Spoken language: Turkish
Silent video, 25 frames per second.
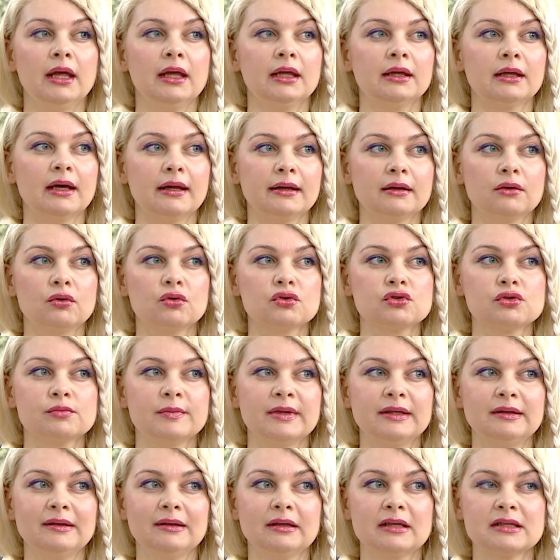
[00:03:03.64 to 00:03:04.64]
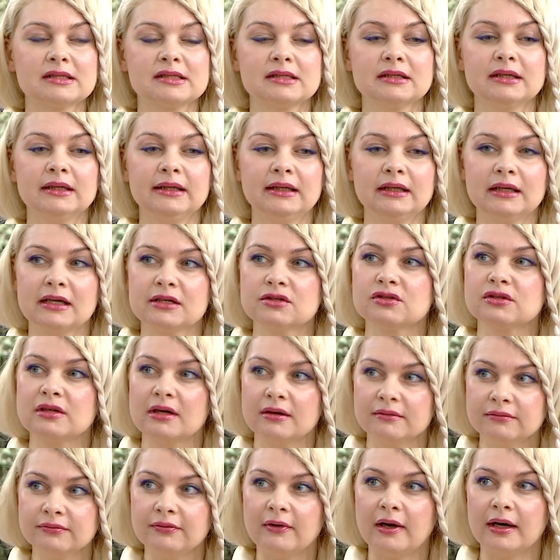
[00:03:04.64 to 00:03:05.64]
Yani kozmetiğin aslında
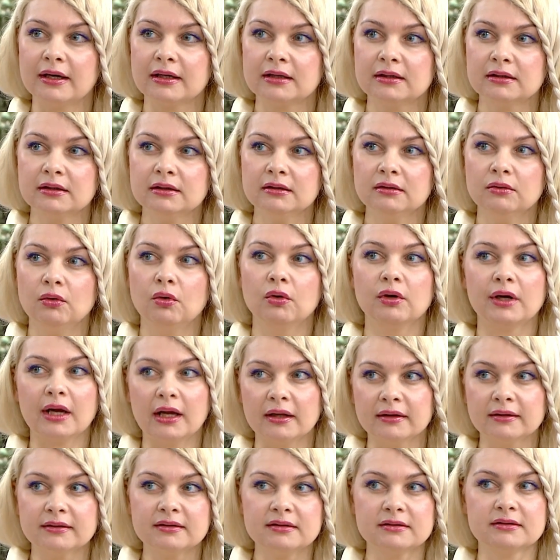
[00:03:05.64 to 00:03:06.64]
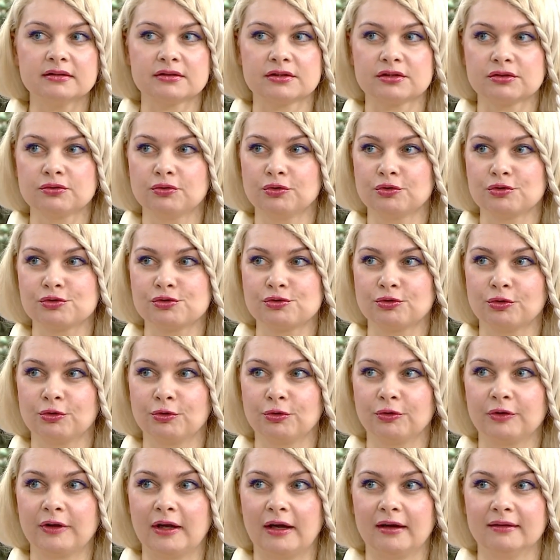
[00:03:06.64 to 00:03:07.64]
ilaçtan farkı oranlarıdır günün
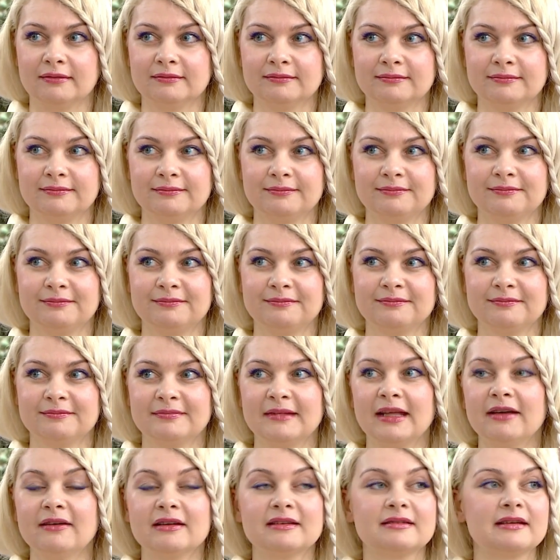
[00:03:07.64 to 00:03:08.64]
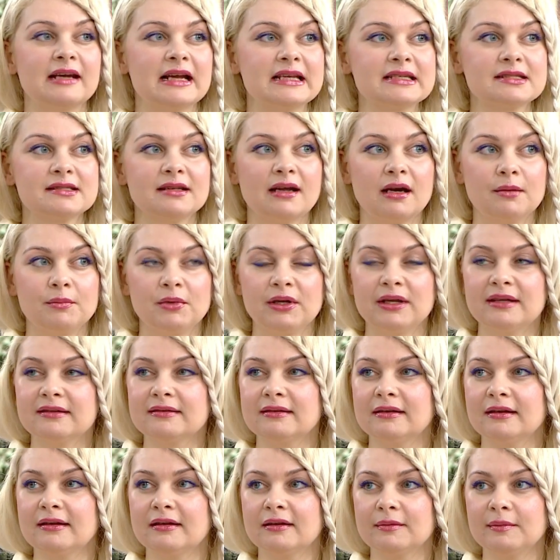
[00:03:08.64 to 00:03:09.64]
sonunda. Hmm. Evet, transdermal
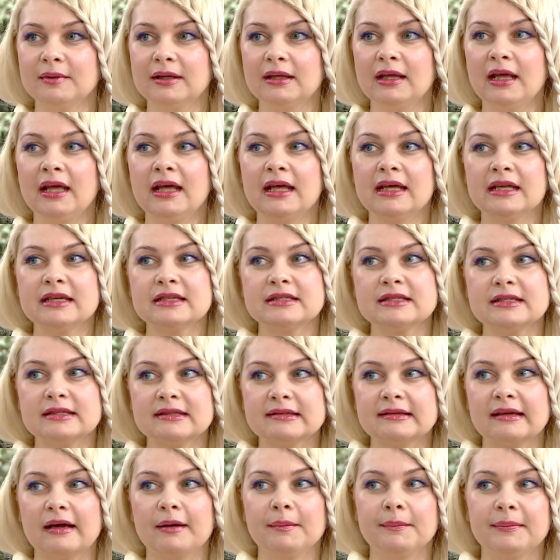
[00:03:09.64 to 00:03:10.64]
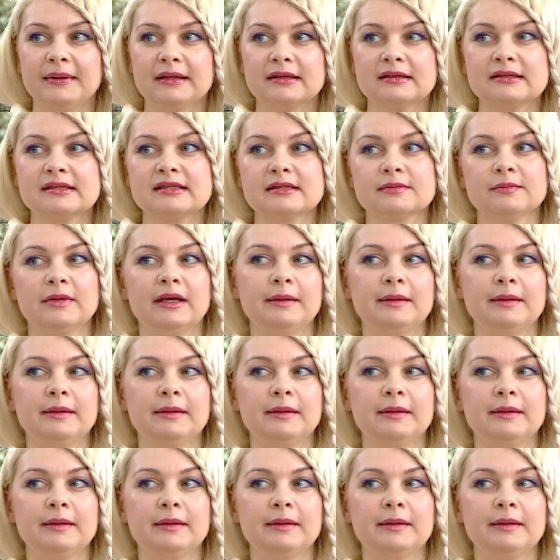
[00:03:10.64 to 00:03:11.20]
etki ne demek? Ciltten bir kısmı